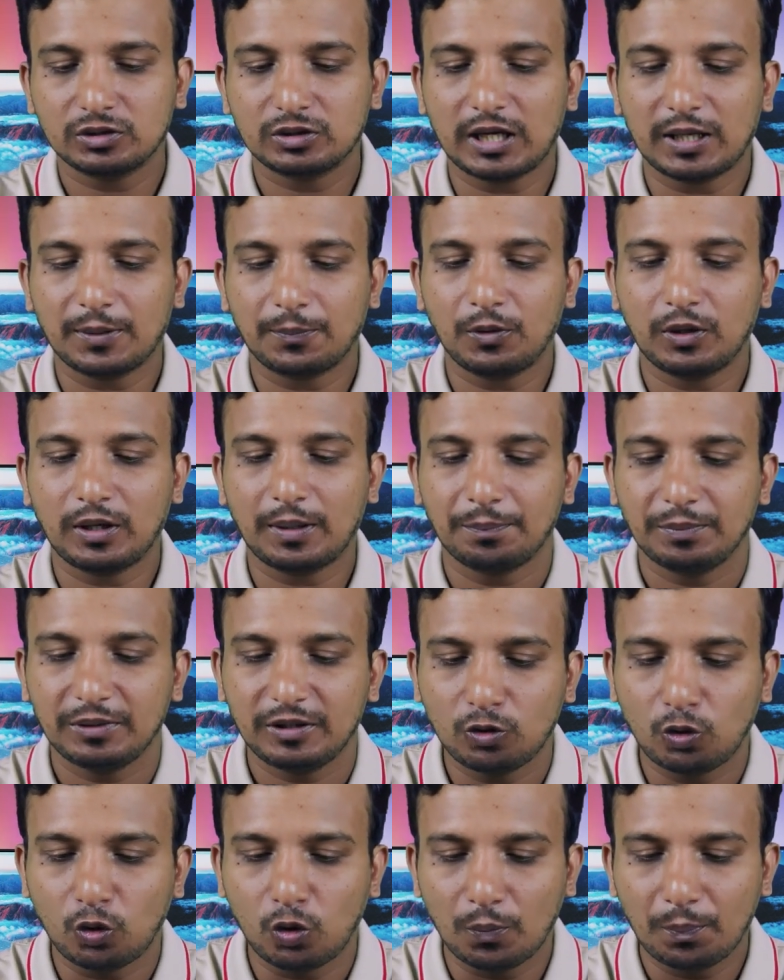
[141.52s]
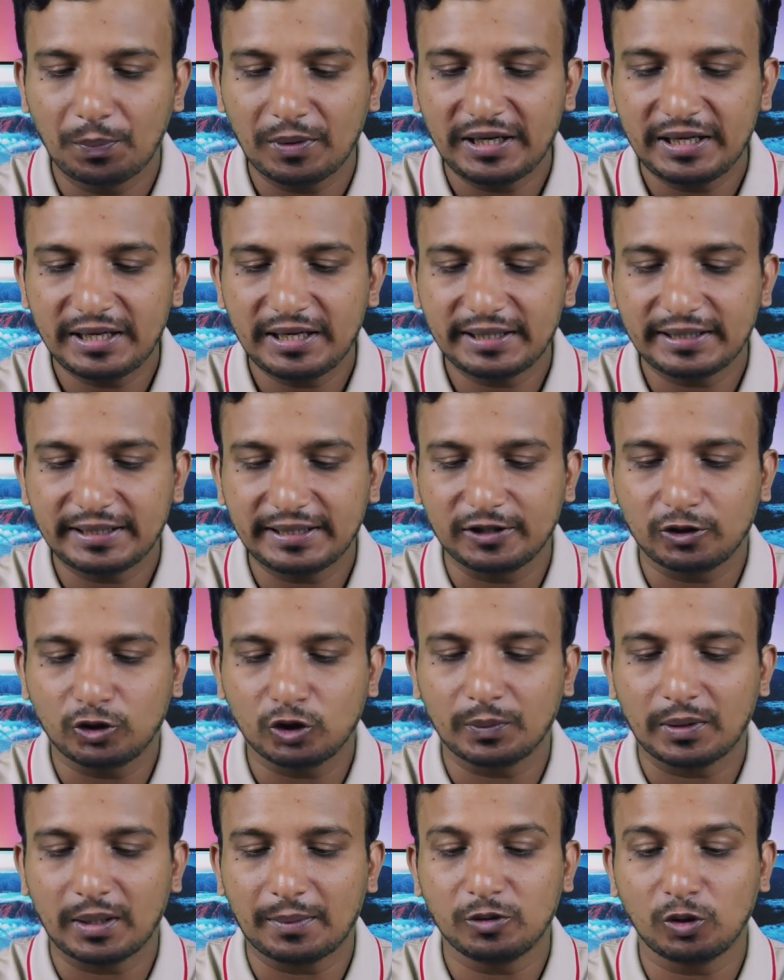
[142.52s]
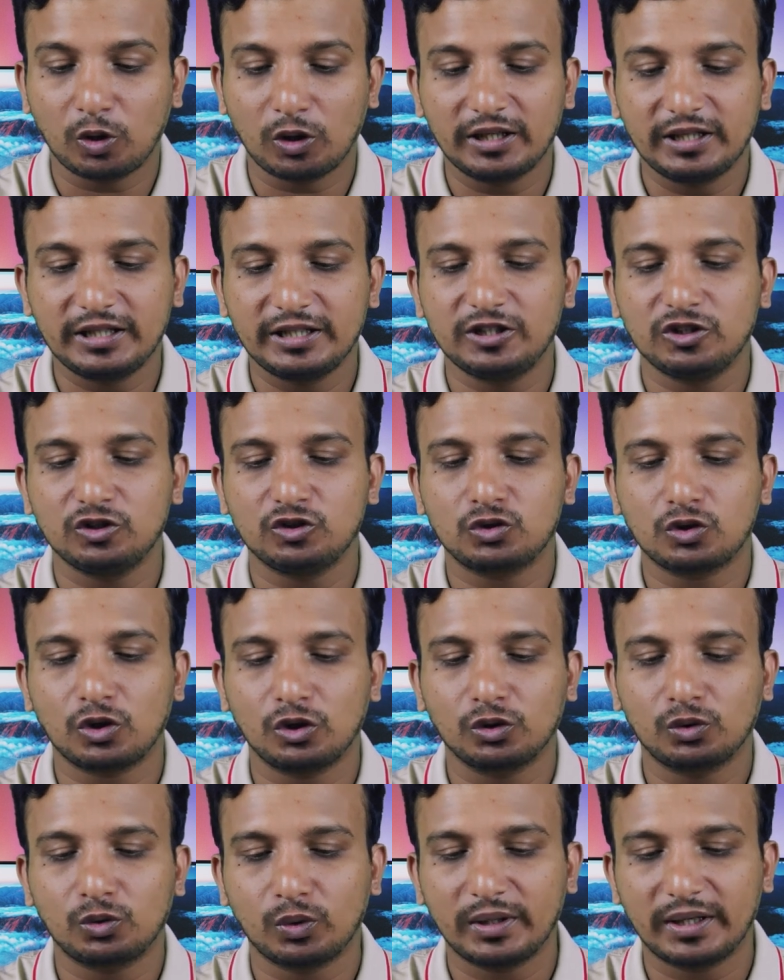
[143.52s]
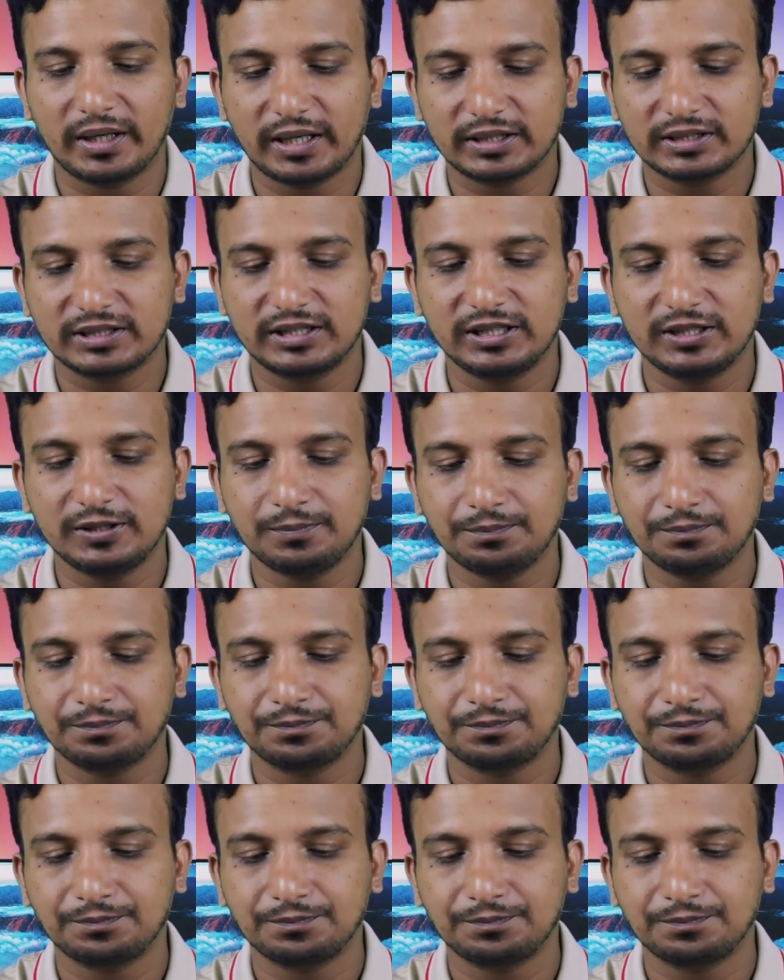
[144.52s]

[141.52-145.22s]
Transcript: তারপর আপনি ওপেনে ক্লিক করবেন আমি অলরেডি ইনস্টল করে রাখছি